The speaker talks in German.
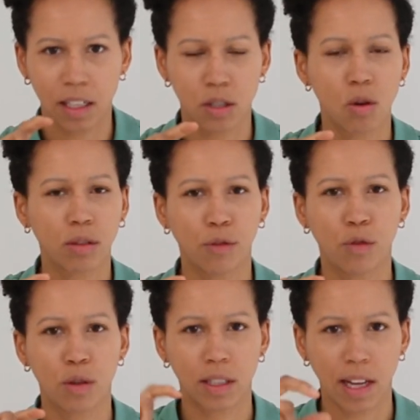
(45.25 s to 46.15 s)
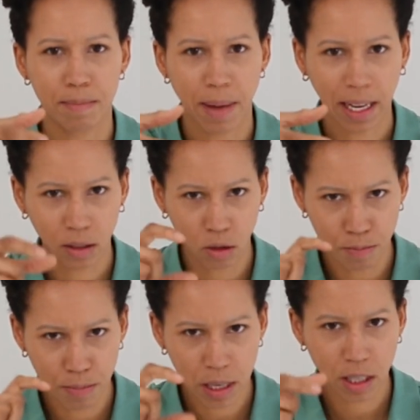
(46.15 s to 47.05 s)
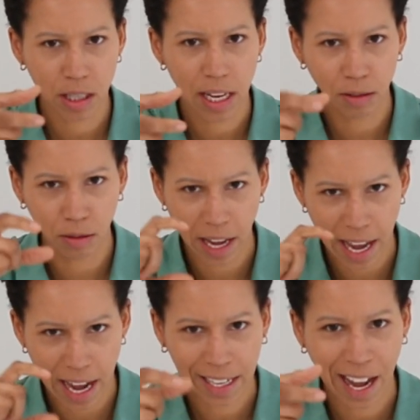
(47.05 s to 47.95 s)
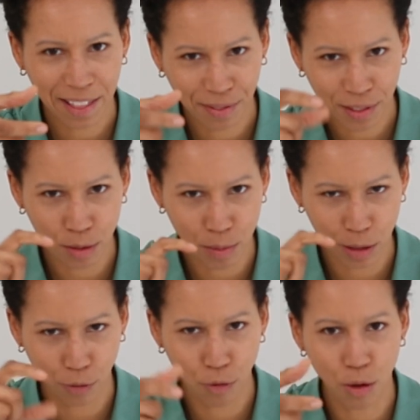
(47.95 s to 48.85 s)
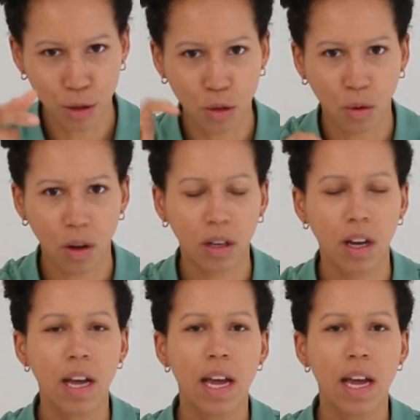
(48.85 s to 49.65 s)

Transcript: das sorgt dafür, dass dein Becken so ein bisschen hin und her kann, so ein bisschen vor und zurück